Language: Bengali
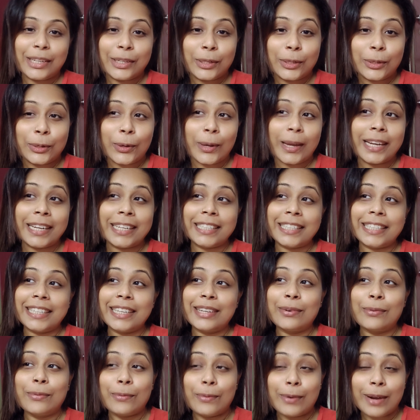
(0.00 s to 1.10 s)
টোয়েন্টি
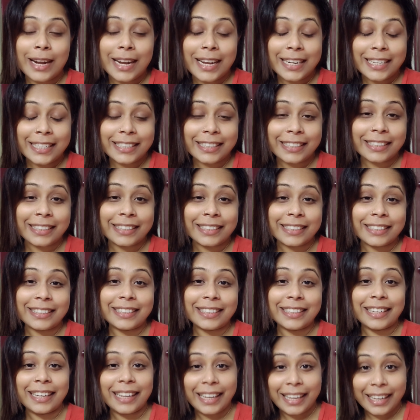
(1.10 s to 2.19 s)
ওয়ান
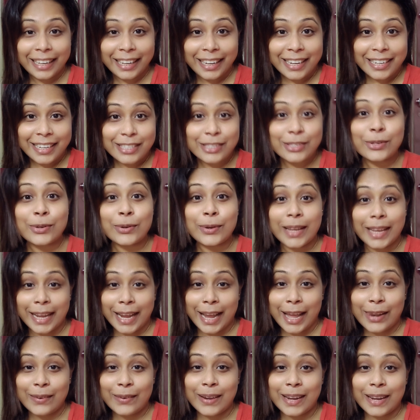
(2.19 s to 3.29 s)
ইয়ার্স হয়ে
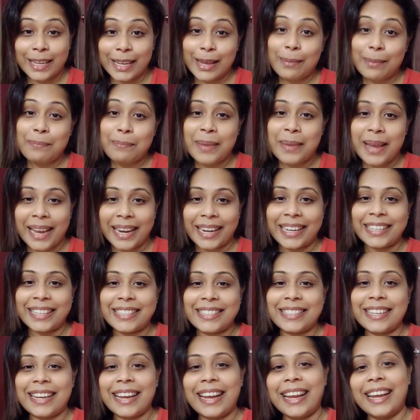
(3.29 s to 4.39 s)
গেল আর কি ম্যারেজ
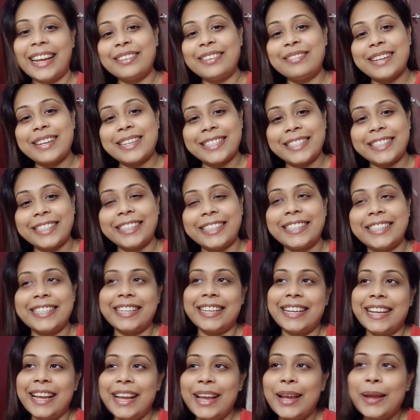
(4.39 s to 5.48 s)
অ্যানিভার্সারি ডে
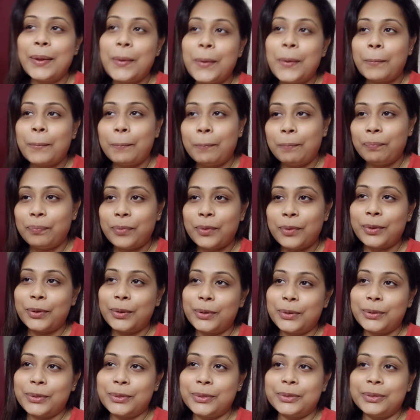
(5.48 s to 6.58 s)
তো
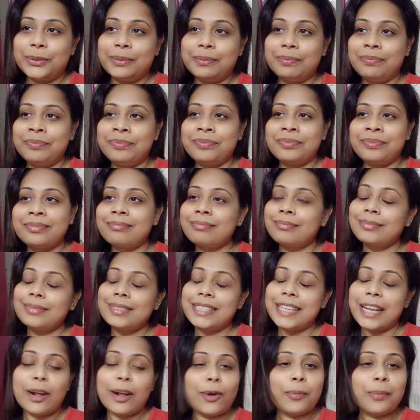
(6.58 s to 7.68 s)

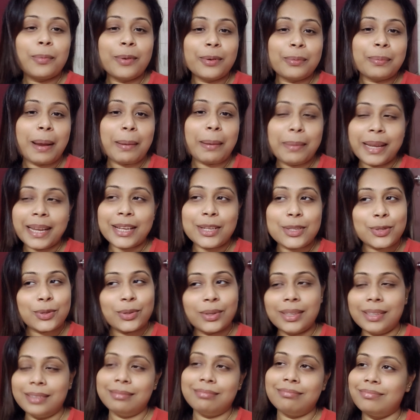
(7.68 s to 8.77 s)
সেরকমভাবে
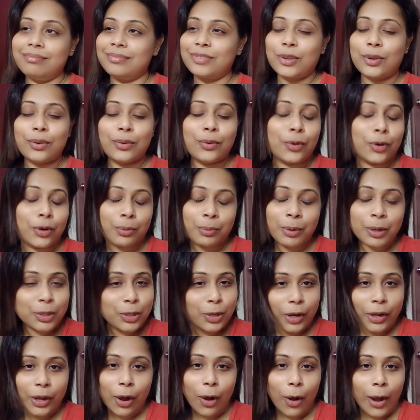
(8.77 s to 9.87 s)
কিছুই কোনো
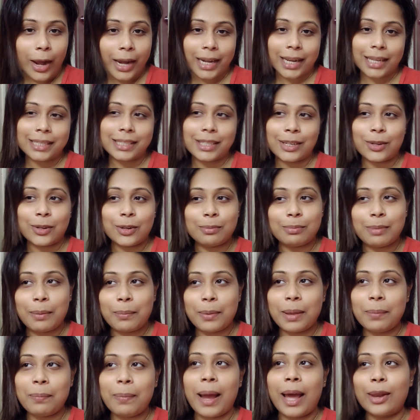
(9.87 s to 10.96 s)
বছরই হয় না
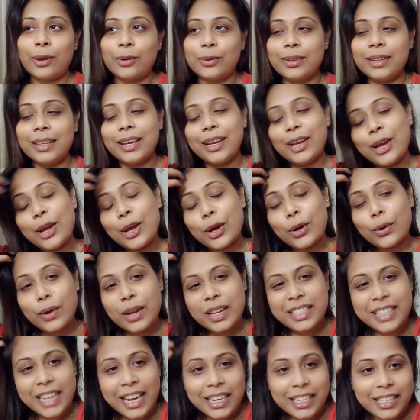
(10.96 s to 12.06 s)
সেরকমভাবে পালন ওই
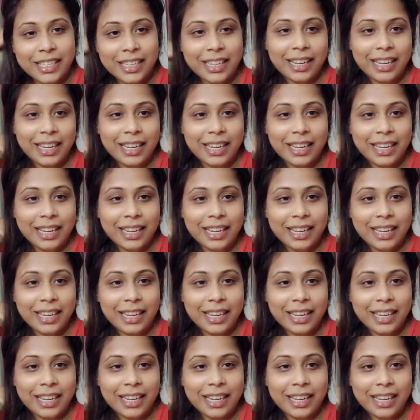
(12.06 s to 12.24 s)
জাস্ট